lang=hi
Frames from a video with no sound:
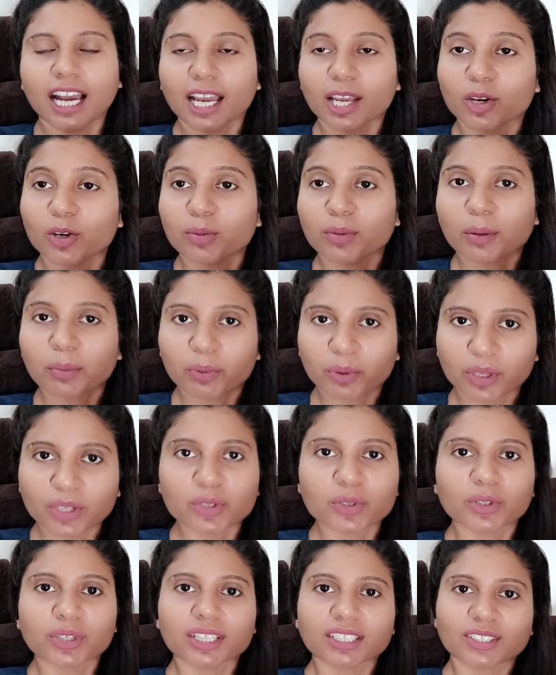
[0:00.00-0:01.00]
आई होप आपको
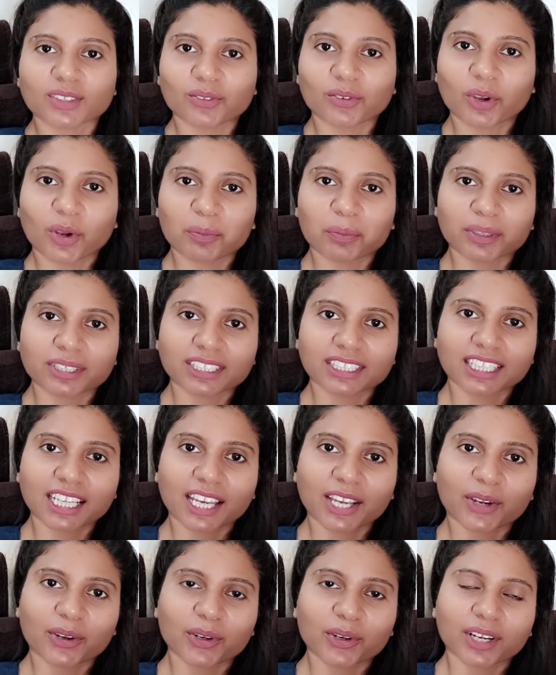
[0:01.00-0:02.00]
ये छोटा सा ब्लॉग
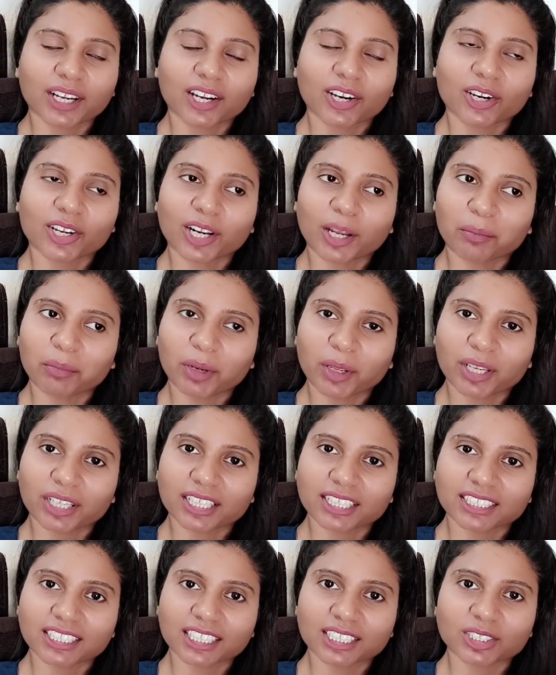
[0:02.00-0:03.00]
पसंद आया होगा और
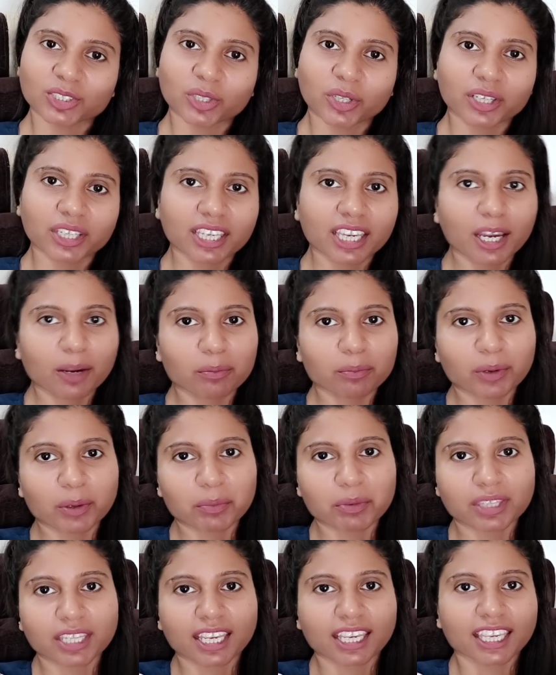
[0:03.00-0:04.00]
हमने जैसे इन्जॉय किया
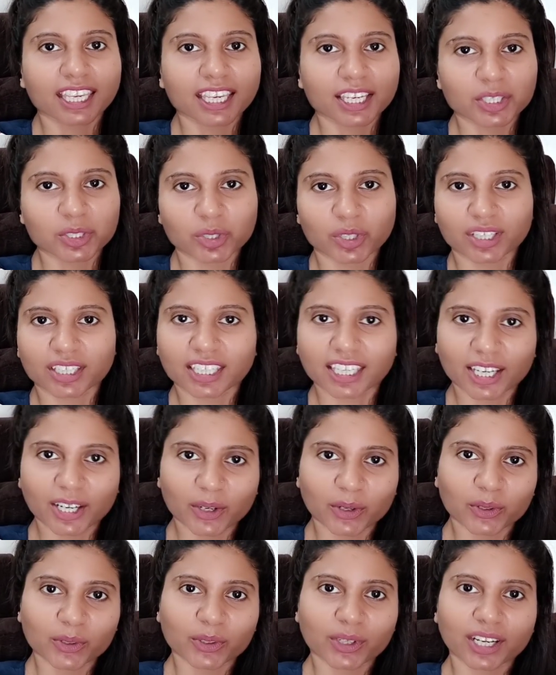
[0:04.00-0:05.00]
आपने भी देख के इन्जॉय
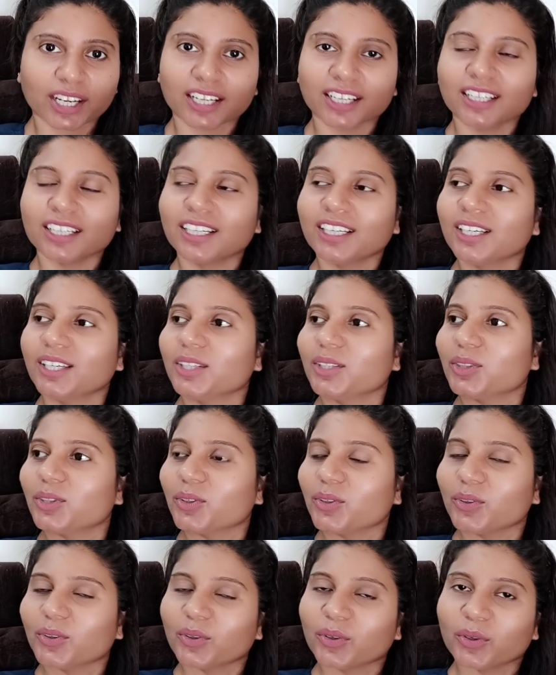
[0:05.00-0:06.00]
किया होगा
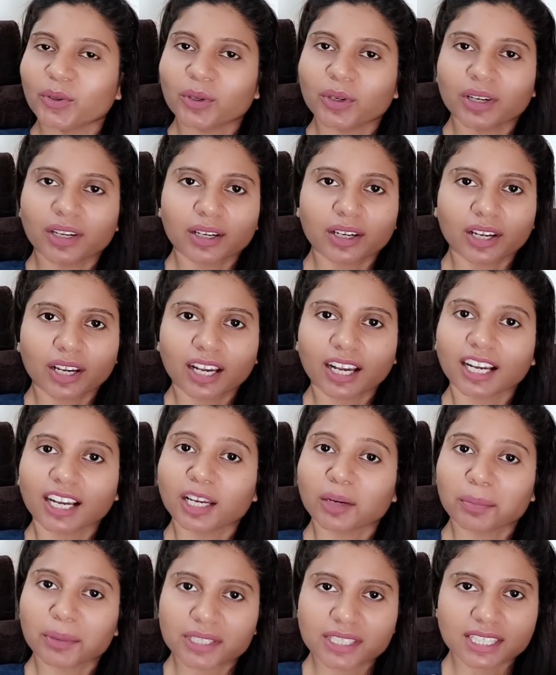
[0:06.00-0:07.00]
तो
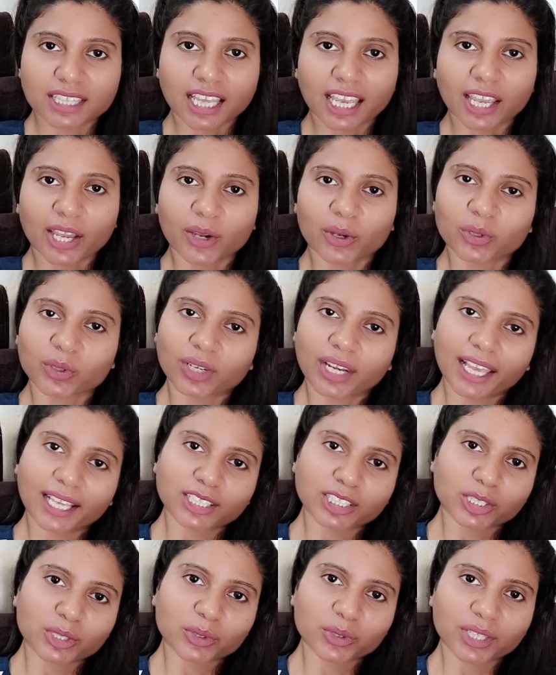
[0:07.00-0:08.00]
अगर पसंद आया हो तो
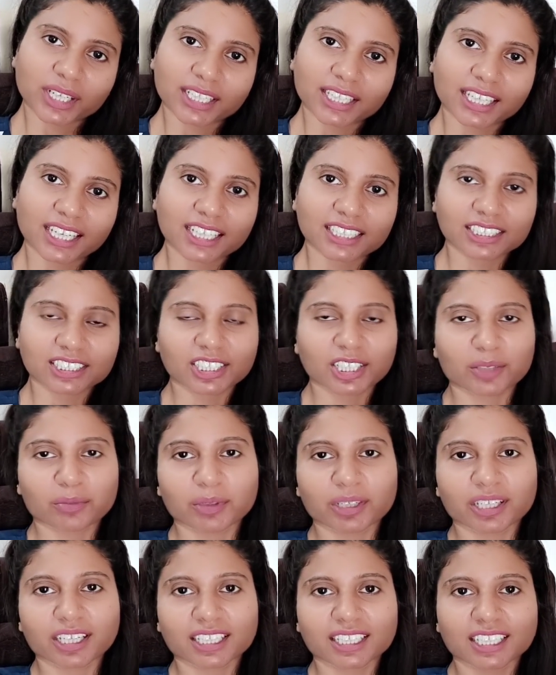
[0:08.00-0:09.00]
लाइक ज़रूर कर देना
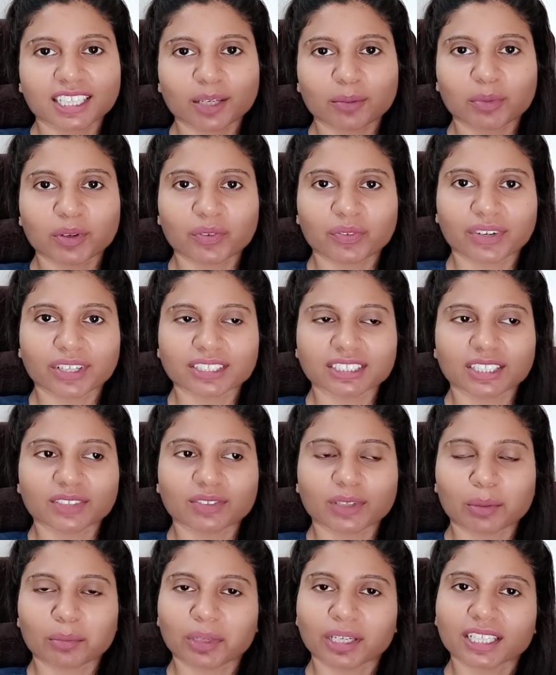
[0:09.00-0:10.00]
शेयर भी कर देना अपने फ्रेंड्स
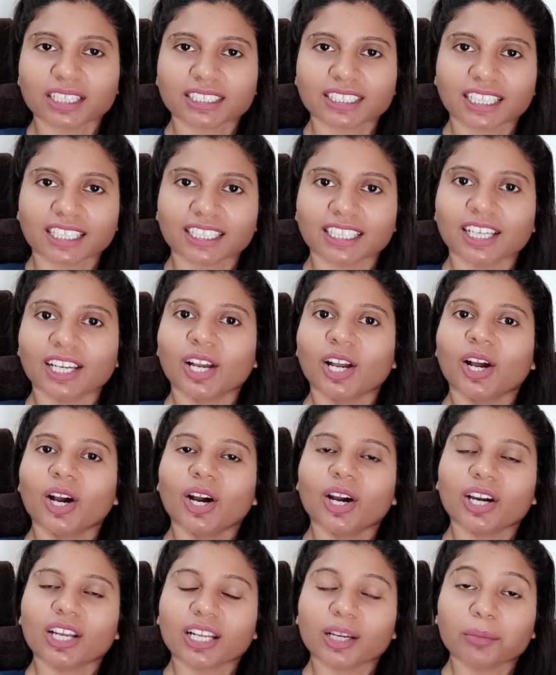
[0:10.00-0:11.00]
एंड फैमिली के
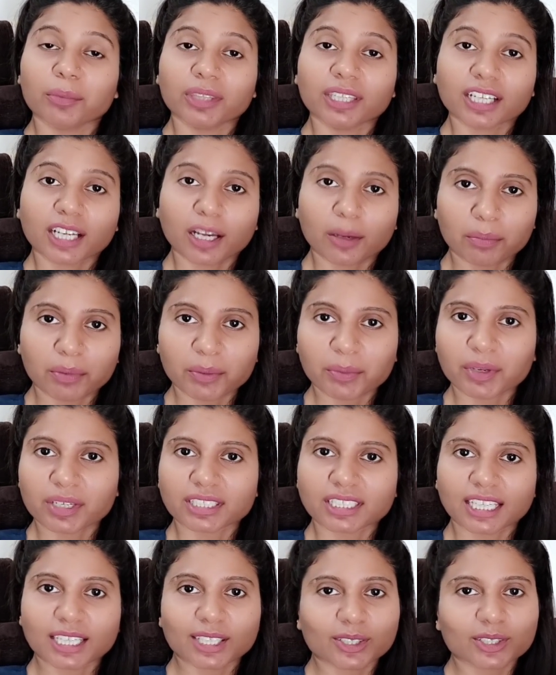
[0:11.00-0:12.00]
साथ और अभी तक आपने
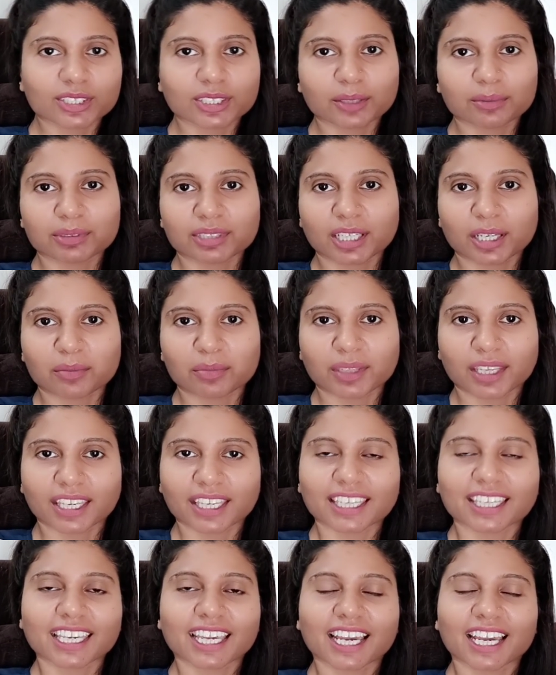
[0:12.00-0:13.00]
मेरे चैनल को सब्सक्राइब
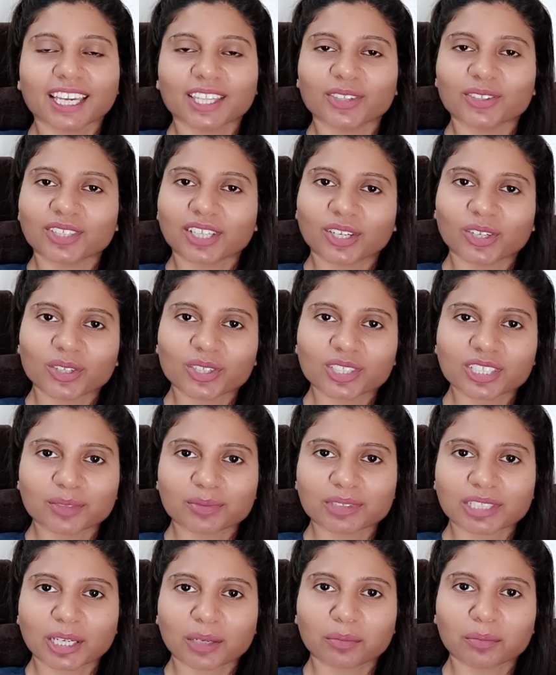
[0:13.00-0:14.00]
नहीं किया है तो चैनल को
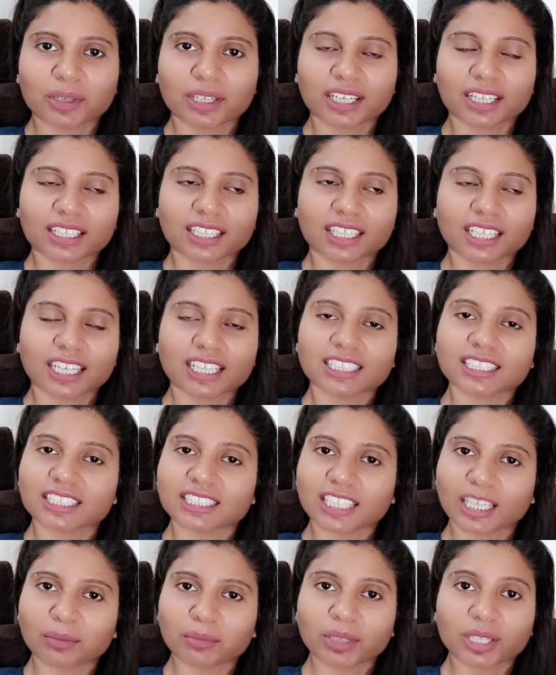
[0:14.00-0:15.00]
सब्सक्राइब भी कर देना
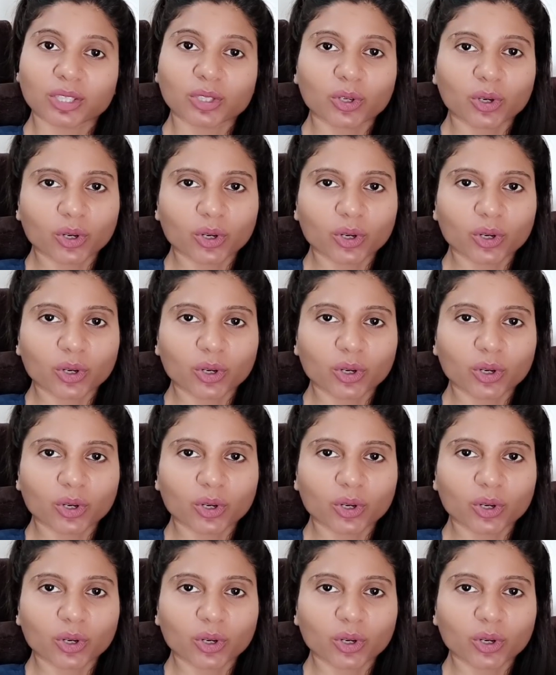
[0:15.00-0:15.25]
इसके साथ मेरे दो